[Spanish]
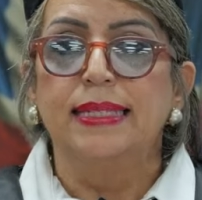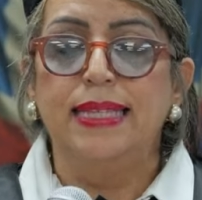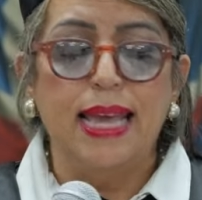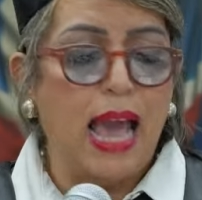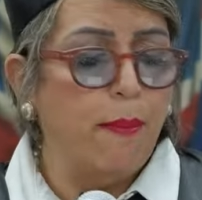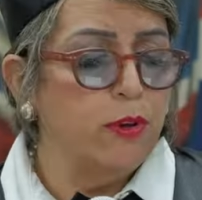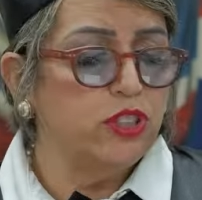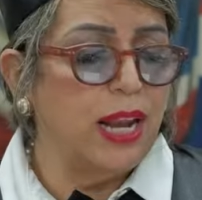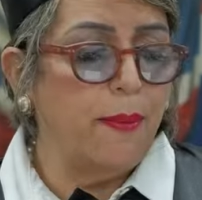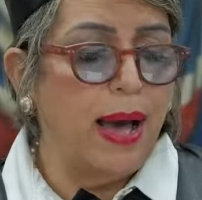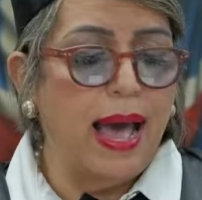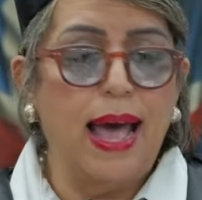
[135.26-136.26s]
Sigamos
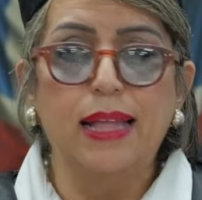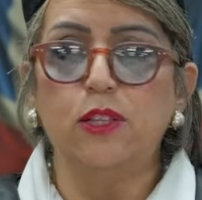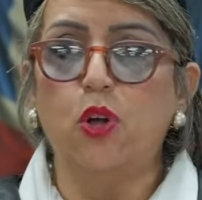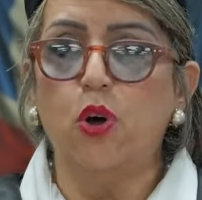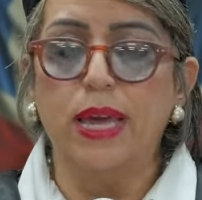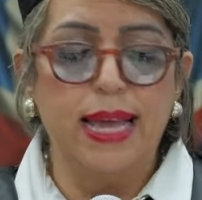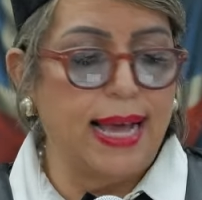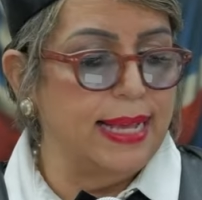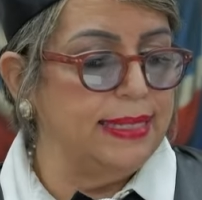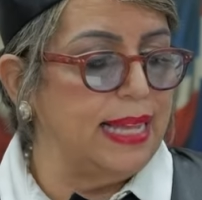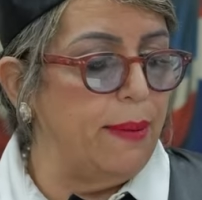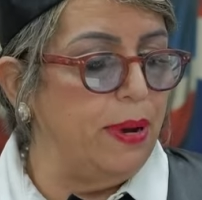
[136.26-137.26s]
trabajando
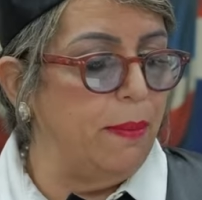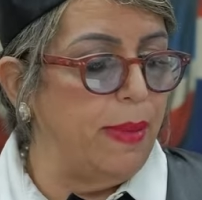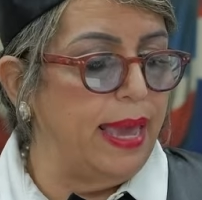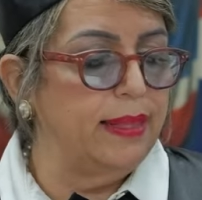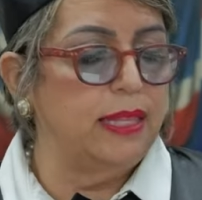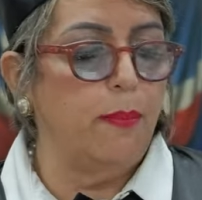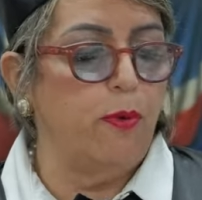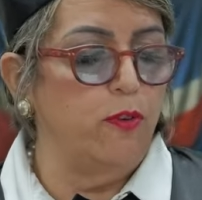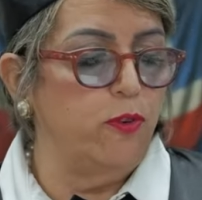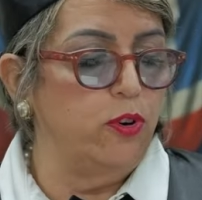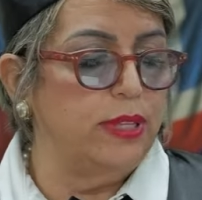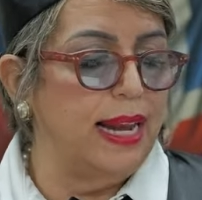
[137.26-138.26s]
incansablemente por
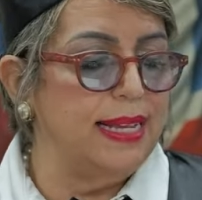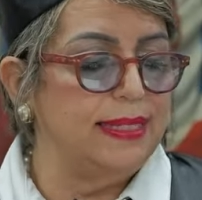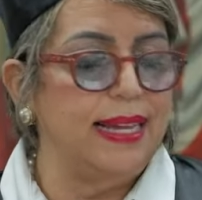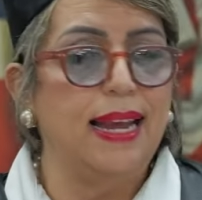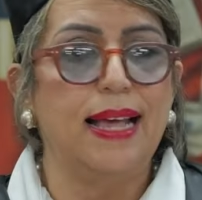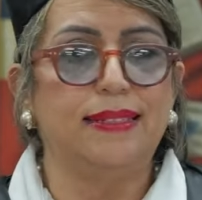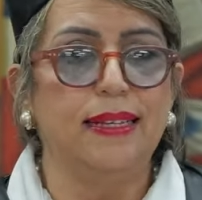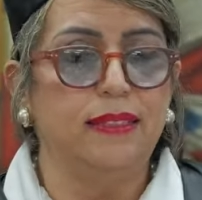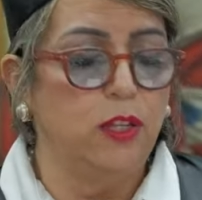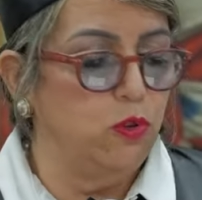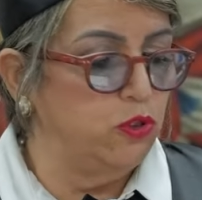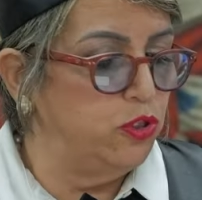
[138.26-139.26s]
fortalecer las
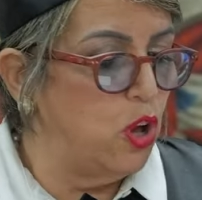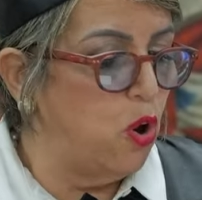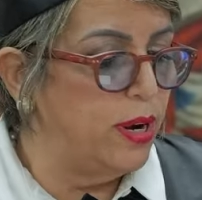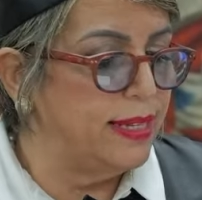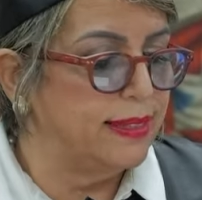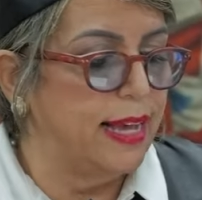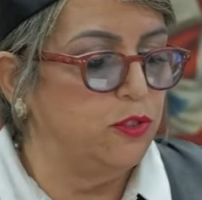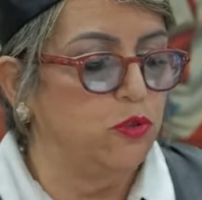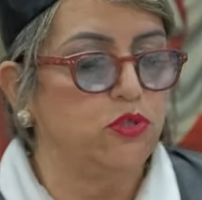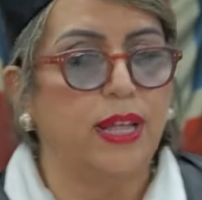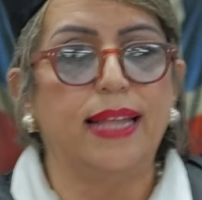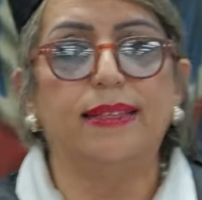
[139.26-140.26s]
instituciones que
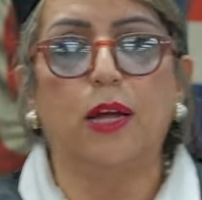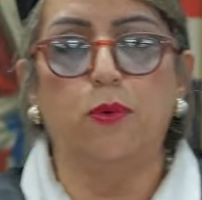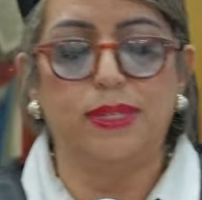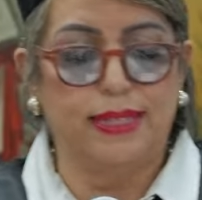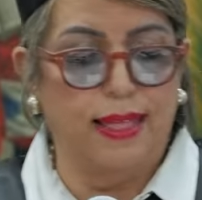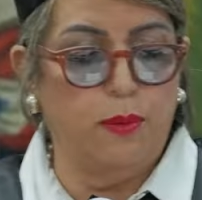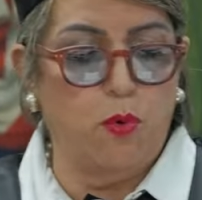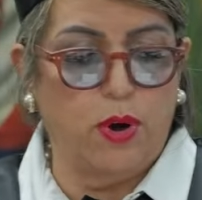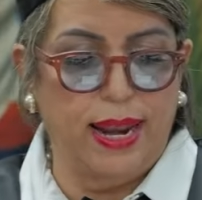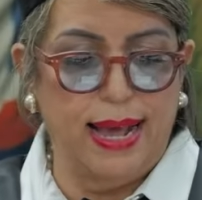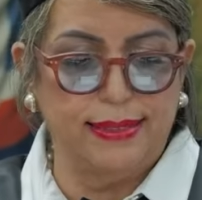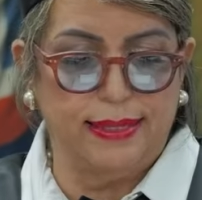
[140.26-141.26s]
sustentan nuestra
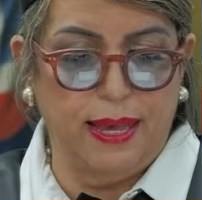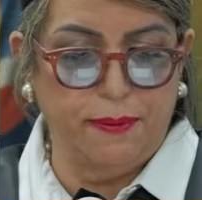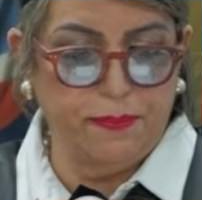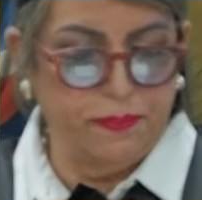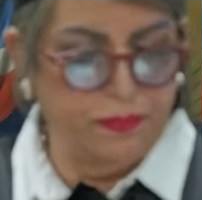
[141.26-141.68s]
democracia.